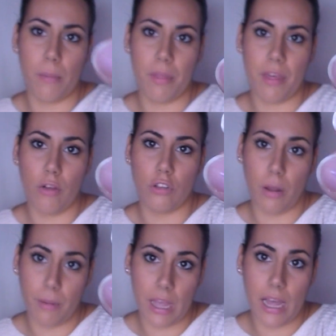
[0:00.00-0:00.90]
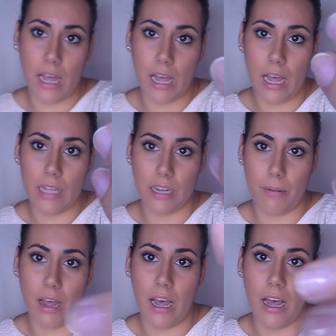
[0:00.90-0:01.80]
empezado otra vez a,
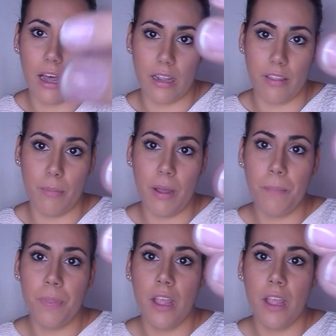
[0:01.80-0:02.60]
trabajar y demás.